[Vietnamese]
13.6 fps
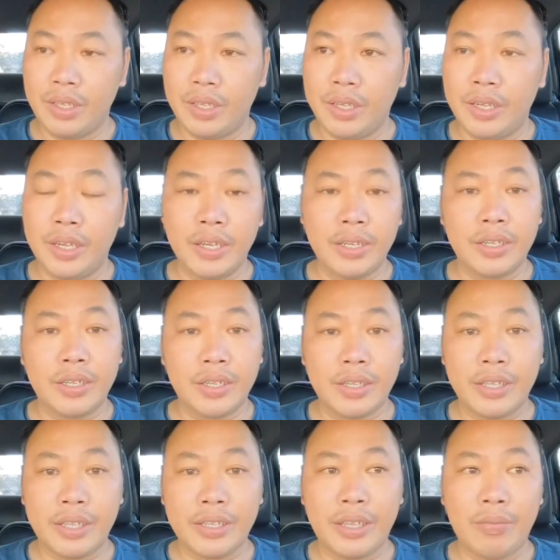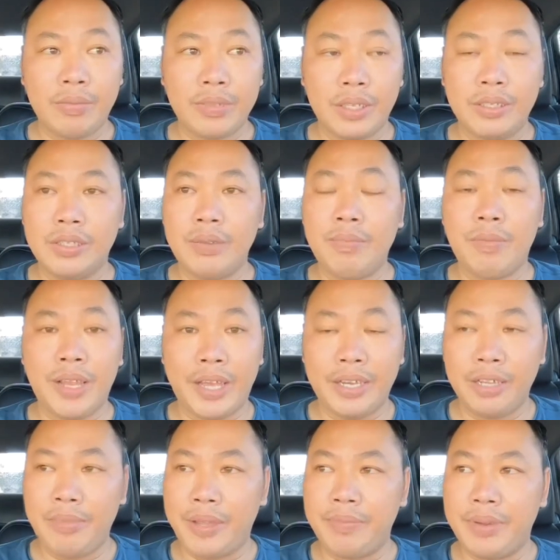à, trong tỉnh thất bồng lai đó
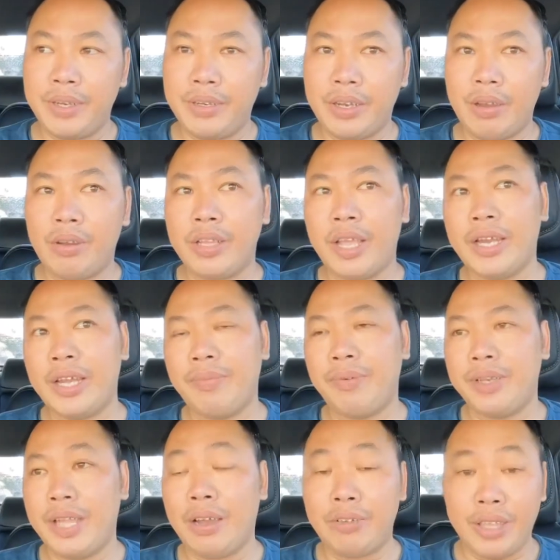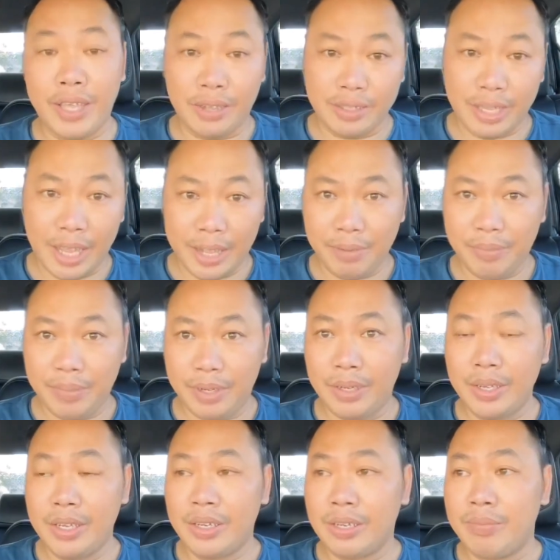các bạn mình đâu có thể nào mình vào nhà người ta mà mình
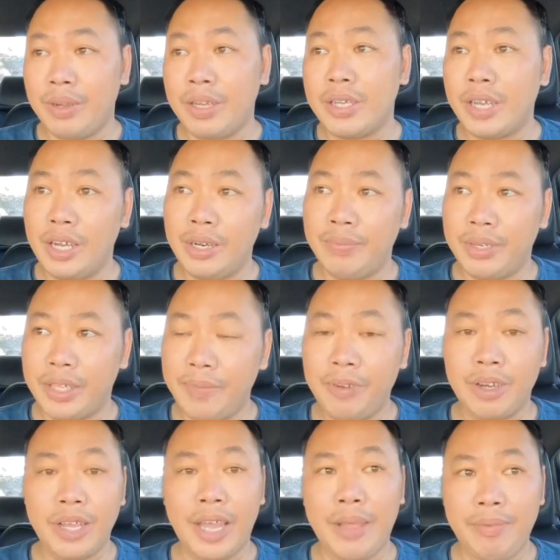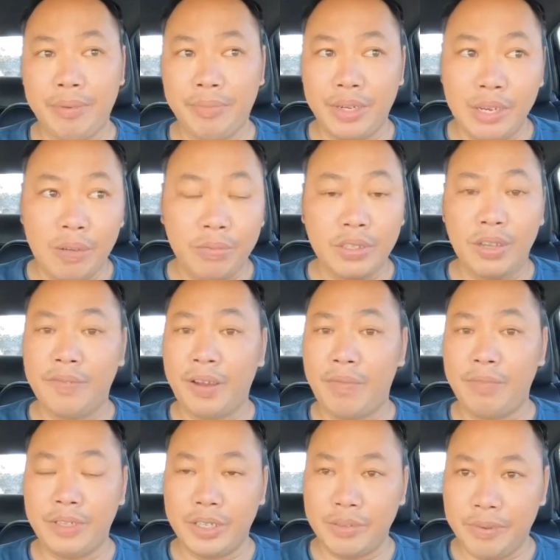mượn cớ là mình kiếm con gái mình mình đi lục từng
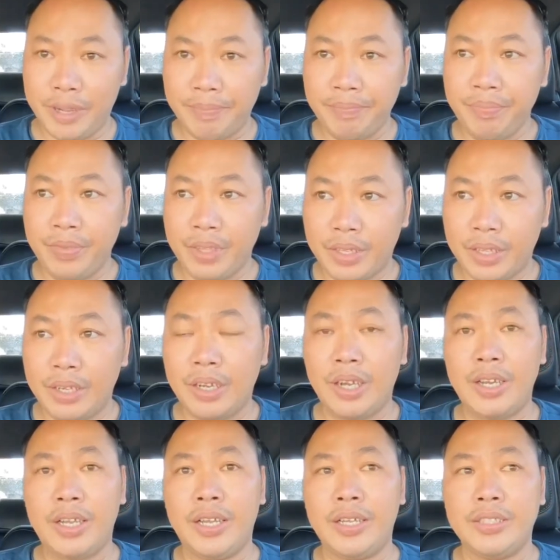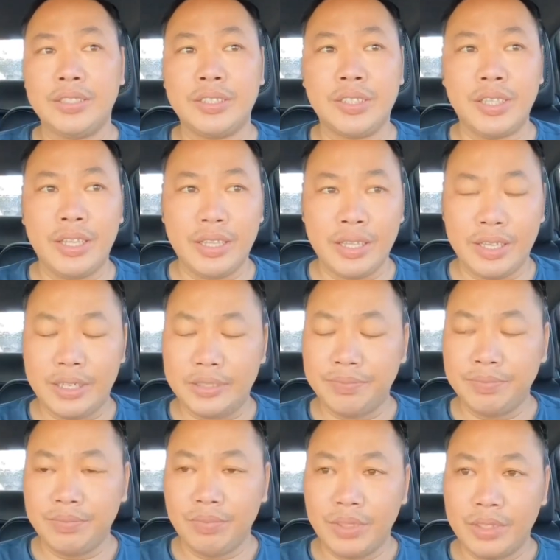phòng được các bạn cái đó là à,
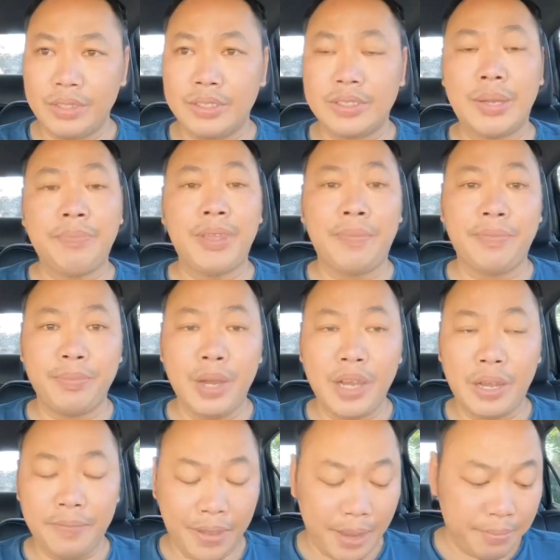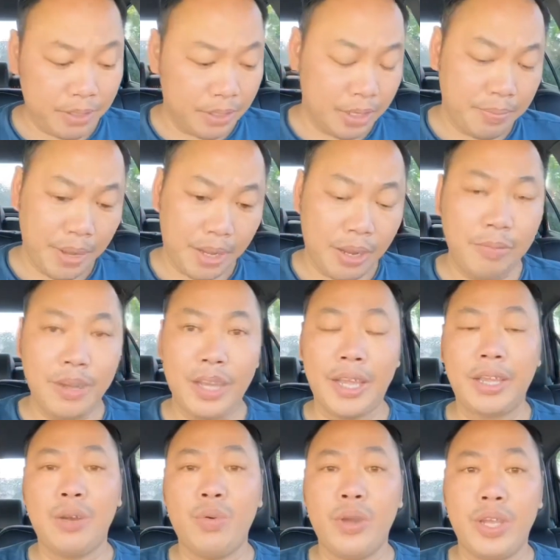xâm nhập bất hợp pháp rồi đó các bạn không có
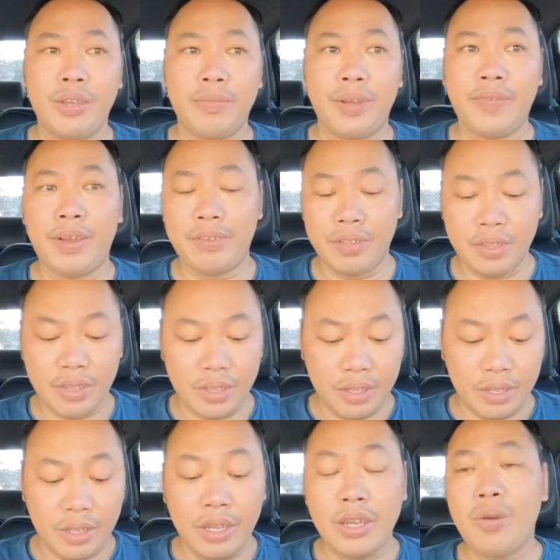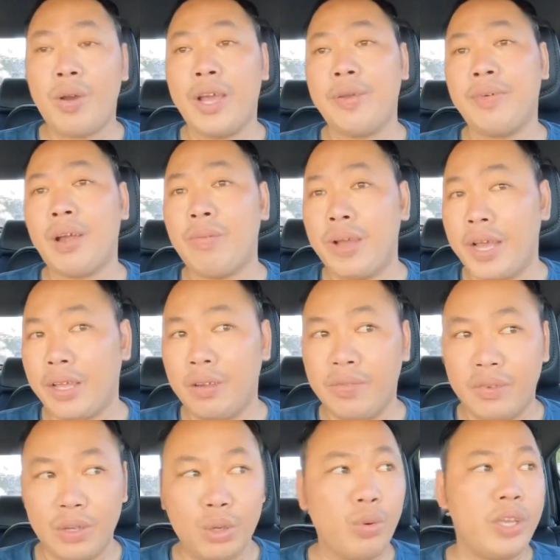ai có quyền mà bạn người ngoài mà không ai có
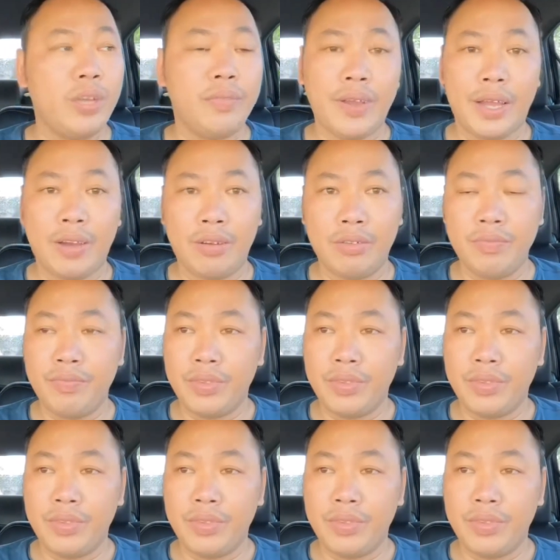quyền vào